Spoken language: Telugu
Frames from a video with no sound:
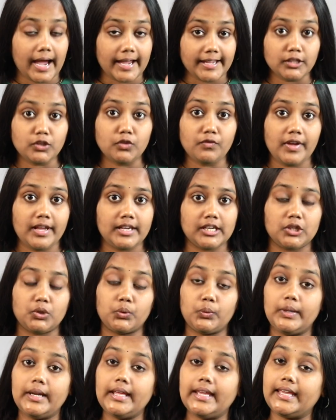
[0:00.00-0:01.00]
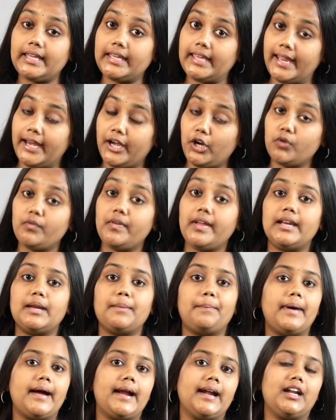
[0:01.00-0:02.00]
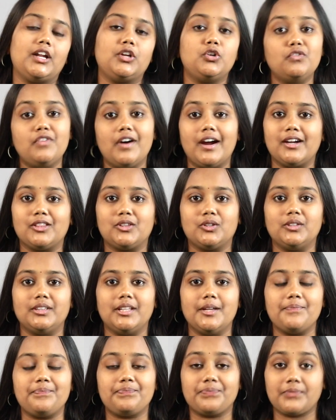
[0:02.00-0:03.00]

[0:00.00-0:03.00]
ఐదు వేల నుండి ఏడు వేల ప్యాడ్లను వాడుతుంది